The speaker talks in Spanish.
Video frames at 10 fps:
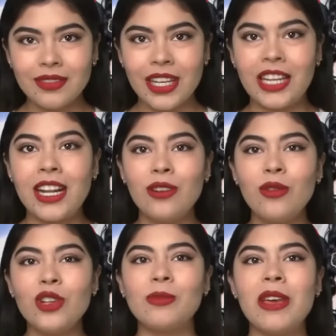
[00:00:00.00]
En
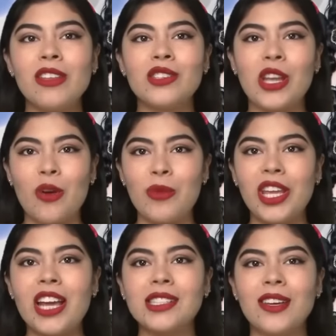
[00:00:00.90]
algunos medios de
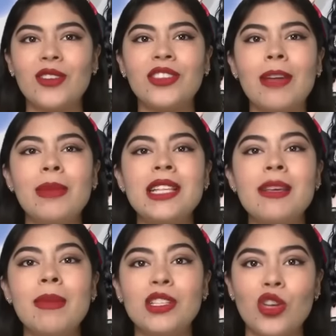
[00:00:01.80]
comunicación también
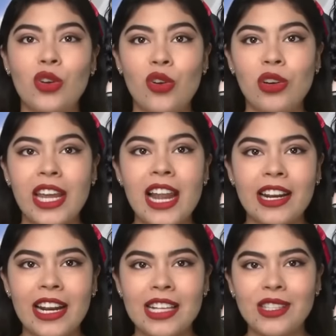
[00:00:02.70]
se mencionó que
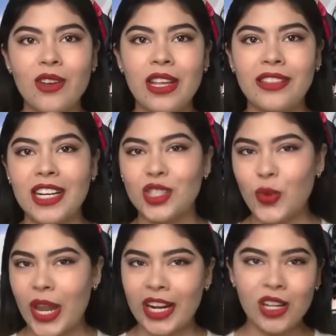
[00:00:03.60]
la relación entre
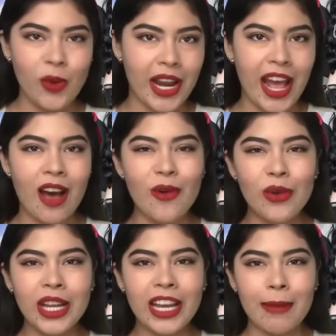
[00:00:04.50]
suegra y nuera
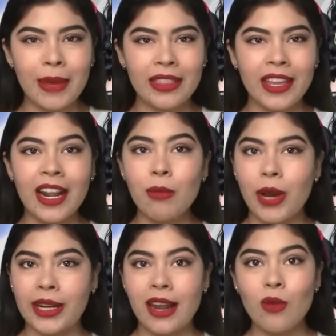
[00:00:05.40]
únicamente era
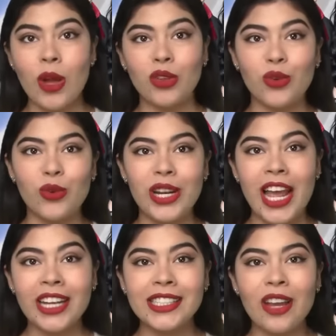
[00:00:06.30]
buena cuando
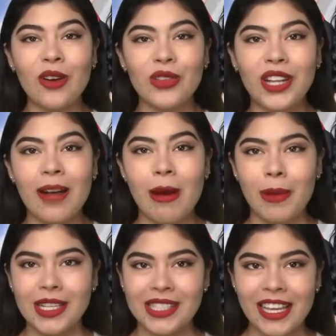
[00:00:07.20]
Julián se
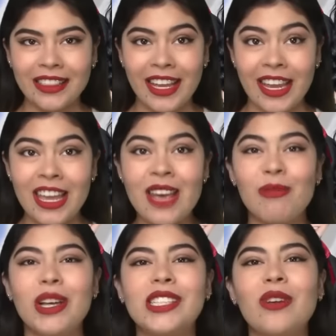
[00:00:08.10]
encontraba presente,
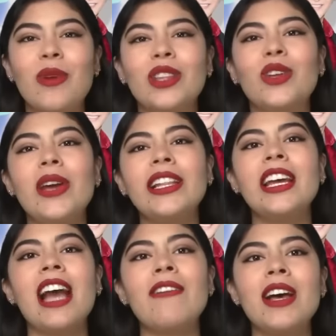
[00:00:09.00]
pues en cuanto él
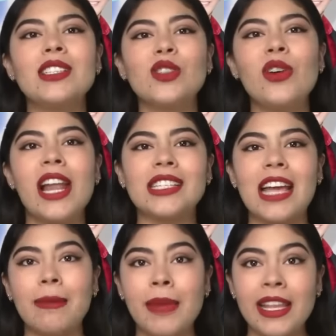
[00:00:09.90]
dejaba a
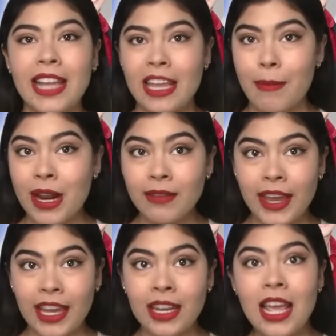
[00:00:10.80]
solas a Imelda y a
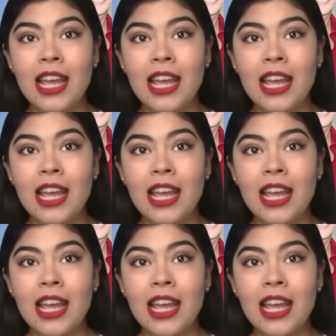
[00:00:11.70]
Maribel,